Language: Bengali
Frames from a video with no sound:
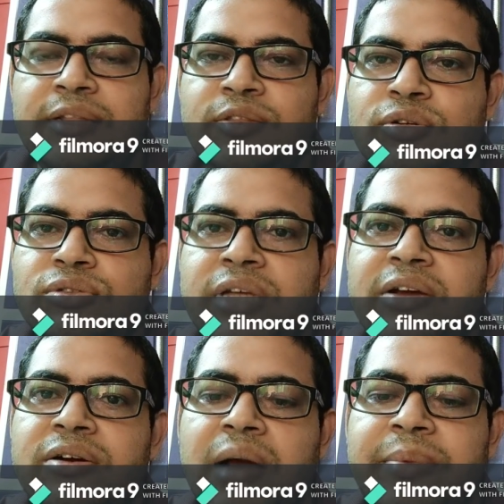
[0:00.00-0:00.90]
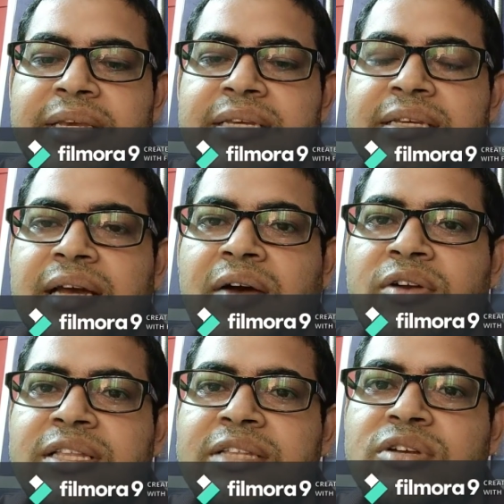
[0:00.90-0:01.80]
তো যাই হোক আমি
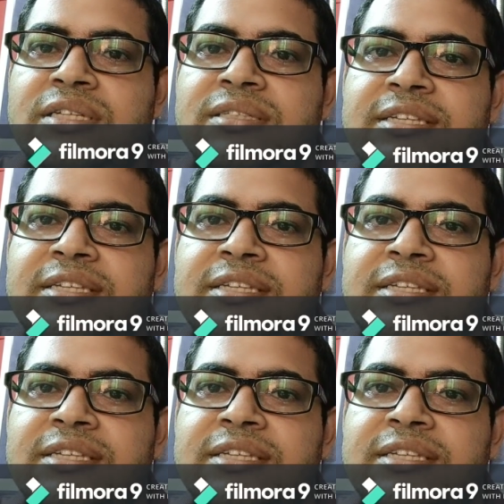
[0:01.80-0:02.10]
অনেকদিন ধরেই